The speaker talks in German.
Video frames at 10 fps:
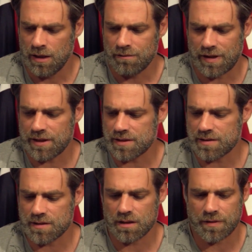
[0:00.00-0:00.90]
Vielleicht ist
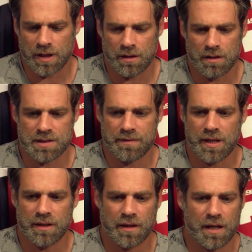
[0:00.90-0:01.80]
es irgendwann in
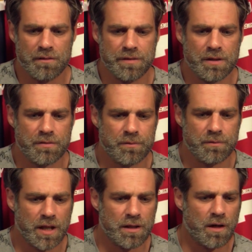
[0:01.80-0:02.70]
zwei, drei, vier, fünf
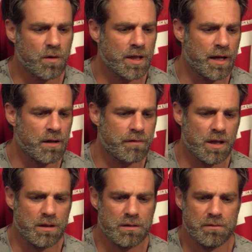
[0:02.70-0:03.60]
Jahren auch in der
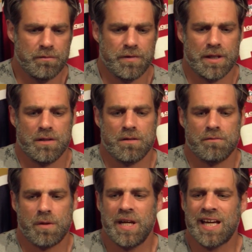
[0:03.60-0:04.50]
NFL vielleicht
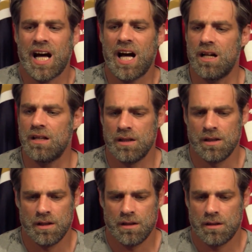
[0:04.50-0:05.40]
irgendwann mal egal.
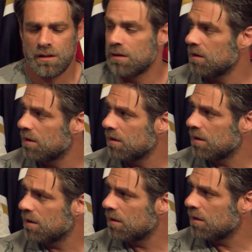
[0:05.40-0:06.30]
Auch einfach mal kein
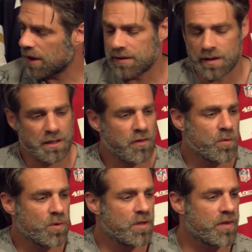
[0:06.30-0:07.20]
Thema mehr. Richtig, ja. dass
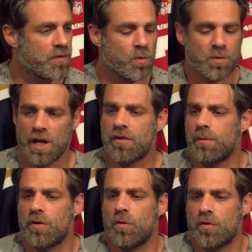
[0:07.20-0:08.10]
du nicht sagst, oh, der ist
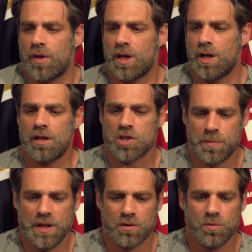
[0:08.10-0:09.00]
aber so, mhm. sondern der
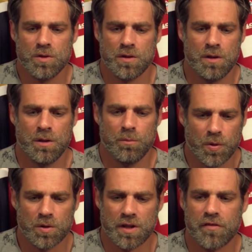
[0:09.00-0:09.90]
spielt gut,
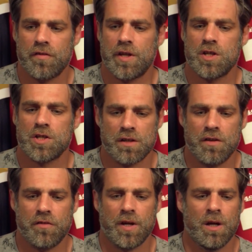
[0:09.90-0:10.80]
Punkt. Das ist seine
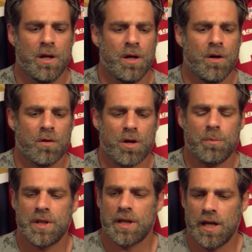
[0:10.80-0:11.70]
Statistik. Und
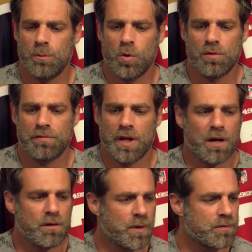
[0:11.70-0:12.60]
ob man eine
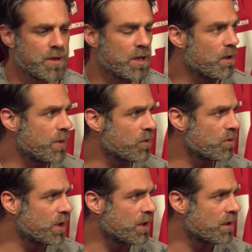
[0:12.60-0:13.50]
Regenbogenflagge auf dem, Aufkl auf dem
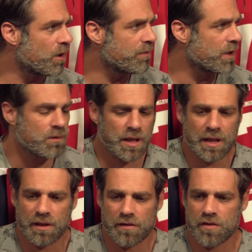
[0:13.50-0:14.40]
Auto hinten drauf hat oder
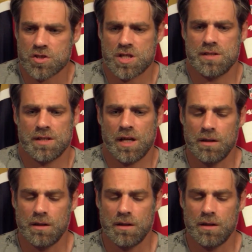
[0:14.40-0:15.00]
nicht, es ist scheißegal.